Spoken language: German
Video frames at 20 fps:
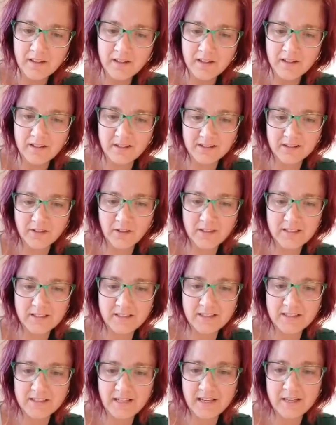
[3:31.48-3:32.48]
Ich sollte
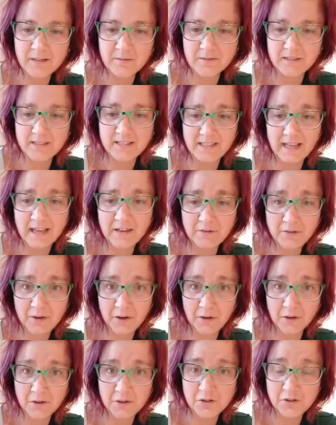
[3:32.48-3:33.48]
dir deine mit Seife
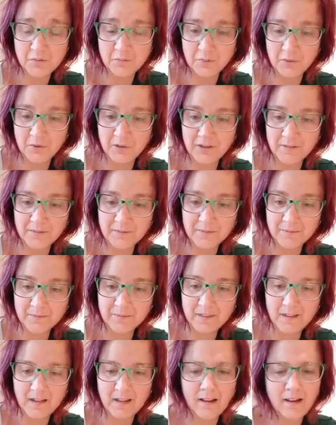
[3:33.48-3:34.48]
ausspülen.
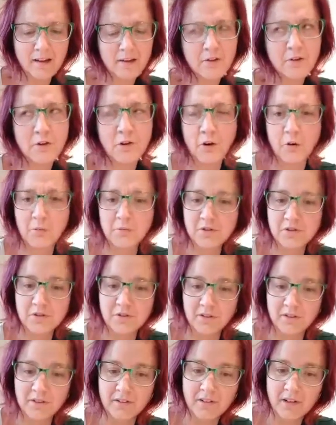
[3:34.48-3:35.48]
Ach, komm
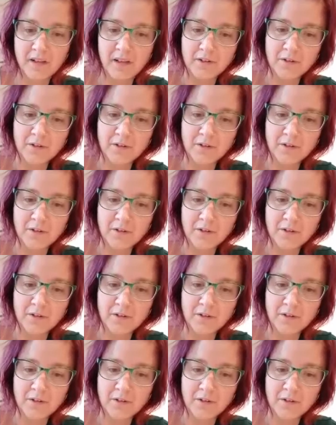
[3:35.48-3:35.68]
schon.